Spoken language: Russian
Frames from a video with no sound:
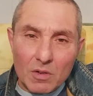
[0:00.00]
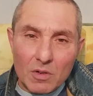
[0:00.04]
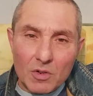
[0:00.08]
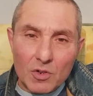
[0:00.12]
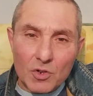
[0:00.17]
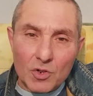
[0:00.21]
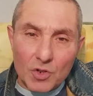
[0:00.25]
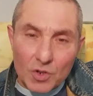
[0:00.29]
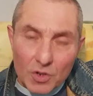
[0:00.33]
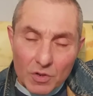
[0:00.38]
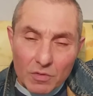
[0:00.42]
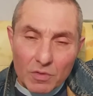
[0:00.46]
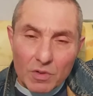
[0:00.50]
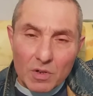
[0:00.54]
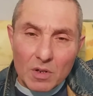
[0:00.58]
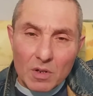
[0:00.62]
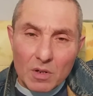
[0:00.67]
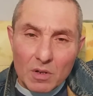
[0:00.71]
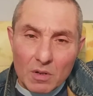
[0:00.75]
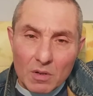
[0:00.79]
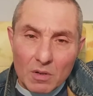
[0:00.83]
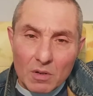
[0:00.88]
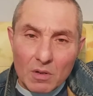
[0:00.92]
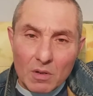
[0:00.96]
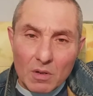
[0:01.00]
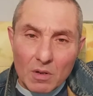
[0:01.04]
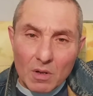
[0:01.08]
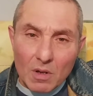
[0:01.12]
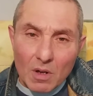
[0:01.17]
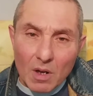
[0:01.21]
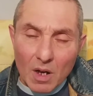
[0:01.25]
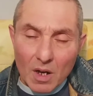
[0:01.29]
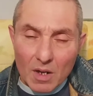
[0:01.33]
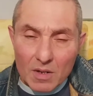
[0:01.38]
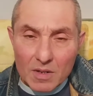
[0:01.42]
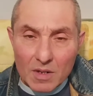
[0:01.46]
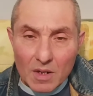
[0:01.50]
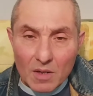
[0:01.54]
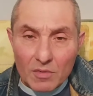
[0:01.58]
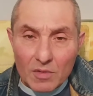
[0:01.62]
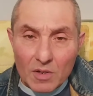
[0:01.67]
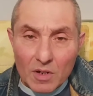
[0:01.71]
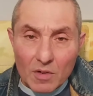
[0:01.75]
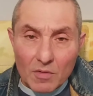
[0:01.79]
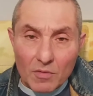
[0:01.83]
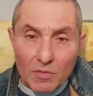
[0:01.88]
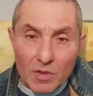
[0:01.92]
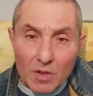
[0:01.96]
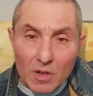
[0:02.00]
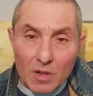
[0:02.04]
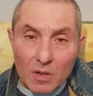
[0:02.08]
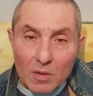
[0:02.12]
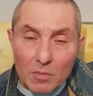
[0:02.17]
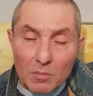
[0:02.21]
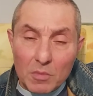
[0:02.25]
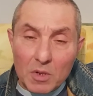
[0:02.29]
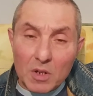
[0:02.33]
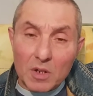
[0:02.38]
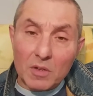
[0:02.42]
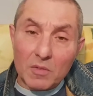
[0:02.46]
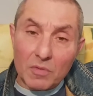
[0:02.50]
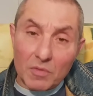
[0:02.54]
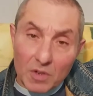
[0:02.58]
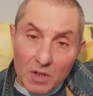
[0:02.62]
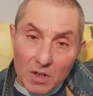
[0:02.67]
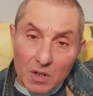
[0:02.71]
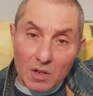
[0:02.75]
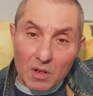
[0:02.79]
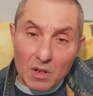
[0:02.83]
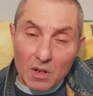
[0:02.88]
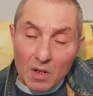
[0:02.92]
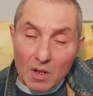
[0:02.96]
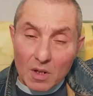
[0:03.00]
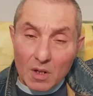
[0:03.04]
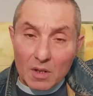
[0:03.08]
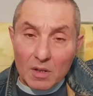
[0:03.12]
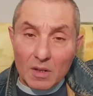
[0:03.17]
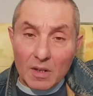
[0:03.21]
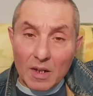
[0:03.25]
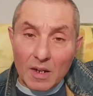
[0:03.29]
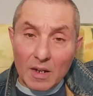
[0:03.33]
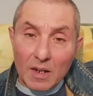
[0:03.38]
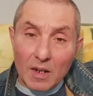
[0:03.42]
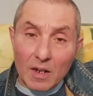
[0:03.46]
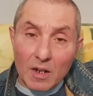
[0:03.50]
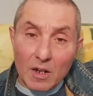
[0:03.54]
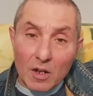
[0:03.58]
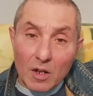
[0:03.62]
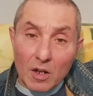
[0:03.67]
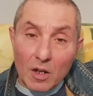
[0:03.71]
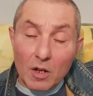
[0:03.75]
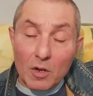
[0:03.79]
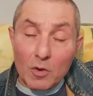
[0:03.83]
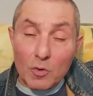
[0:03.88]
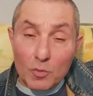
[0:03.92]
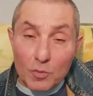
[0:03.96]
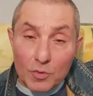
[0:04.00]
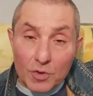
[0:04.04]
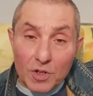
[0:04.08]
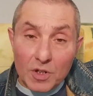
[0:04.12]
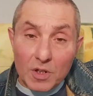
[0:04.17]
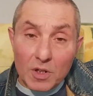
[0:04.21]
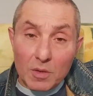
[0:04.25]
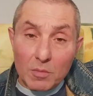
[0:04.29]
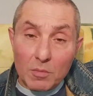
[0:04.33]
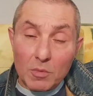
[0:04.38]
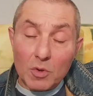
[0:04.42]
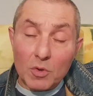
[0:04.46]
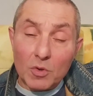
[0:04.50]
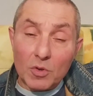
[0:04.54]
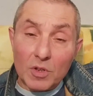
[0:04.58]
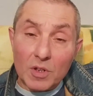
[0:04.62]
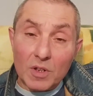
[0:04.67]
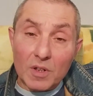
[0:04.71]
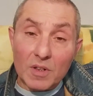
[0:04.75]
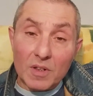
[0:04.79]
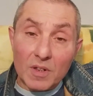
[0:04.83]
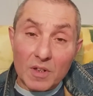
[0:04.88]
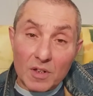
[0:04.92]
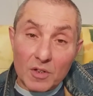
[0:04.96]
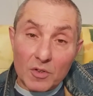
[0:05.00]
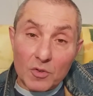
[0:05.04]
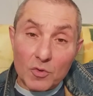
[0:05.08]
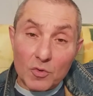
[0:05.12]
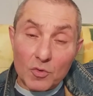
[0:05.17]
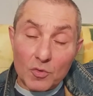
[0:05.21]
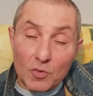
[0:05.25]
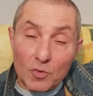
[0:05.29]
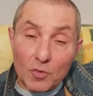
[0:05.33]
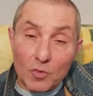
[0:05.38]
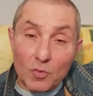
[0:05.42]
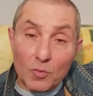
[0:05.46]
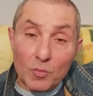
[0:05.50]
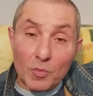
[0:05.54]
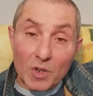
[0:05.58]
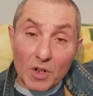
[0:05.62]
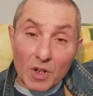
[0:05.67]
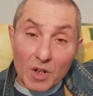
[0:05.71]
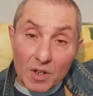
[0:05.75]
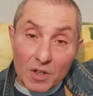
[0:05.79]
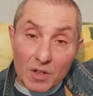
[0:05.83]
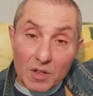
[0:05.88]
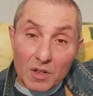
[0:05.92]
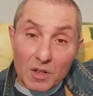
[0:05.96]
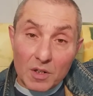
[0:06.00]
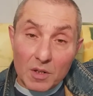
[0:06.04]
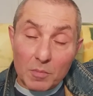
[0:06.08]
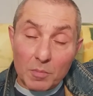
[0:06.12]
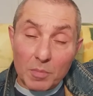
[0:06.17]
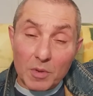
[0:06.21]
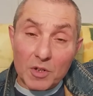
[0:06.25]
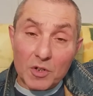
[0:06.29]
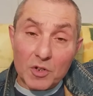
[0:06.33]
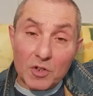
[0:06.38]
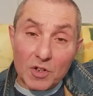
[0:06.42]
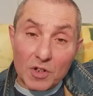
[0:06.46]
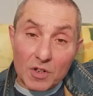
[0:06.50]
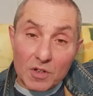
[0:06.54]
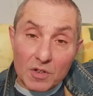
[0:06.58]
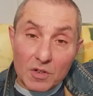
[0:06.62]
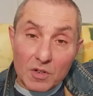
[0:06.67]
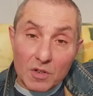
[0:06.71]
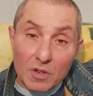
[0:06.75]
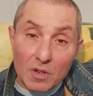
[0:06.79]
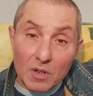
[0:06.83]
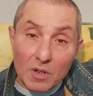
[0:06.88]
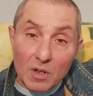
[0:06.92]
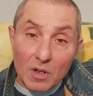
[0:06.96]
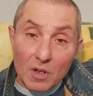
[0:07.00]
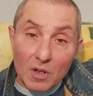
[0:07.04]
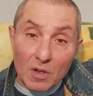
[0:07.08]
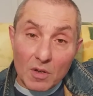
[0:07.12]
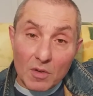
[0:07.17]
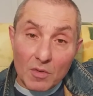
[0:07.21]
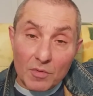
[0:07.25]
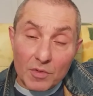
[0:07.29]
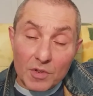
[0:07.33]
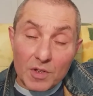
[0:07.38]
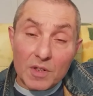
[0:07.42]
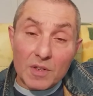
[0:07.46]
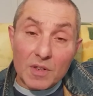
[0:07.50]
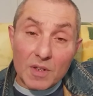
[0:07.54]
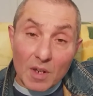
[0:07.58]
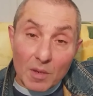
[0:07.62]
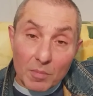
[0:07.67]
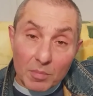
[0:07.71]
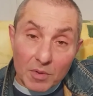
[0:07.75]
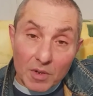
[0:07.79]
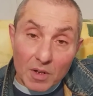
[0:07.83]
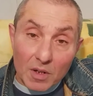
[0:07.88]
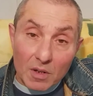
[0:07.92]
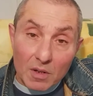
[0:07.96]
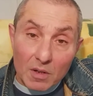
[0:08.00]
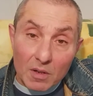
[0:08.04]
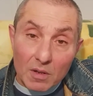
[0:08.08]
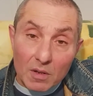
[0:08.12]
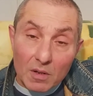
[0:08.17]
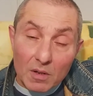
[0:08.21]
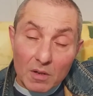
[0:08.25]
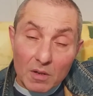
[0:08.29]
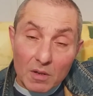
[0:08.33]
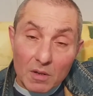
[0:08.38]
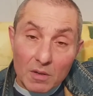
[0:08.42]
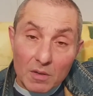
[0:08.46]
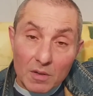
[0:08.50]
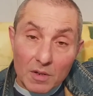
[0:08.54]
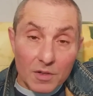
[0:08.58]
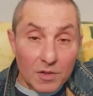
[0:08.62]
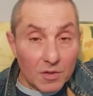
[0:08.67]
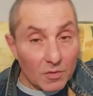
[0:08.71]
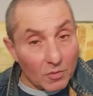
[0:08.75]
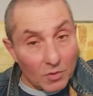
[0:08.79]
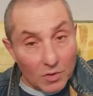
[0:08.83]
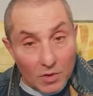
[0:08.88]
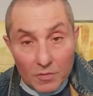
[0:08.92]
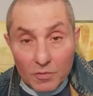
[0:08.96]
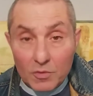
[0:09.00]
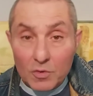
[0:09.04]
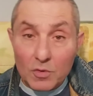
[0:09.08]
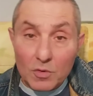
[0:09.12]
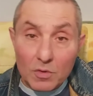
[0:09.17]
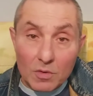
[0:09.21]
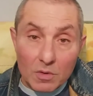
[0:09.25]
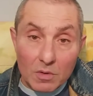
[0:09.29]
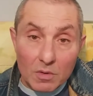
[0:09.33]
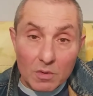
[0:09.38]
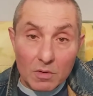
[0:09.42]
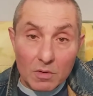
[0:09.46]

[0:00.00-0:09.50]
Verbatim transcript: живы, а завтра вы мертвы, так как люди имеют тенденцию умирать и подчас внезапно. На сегодня все.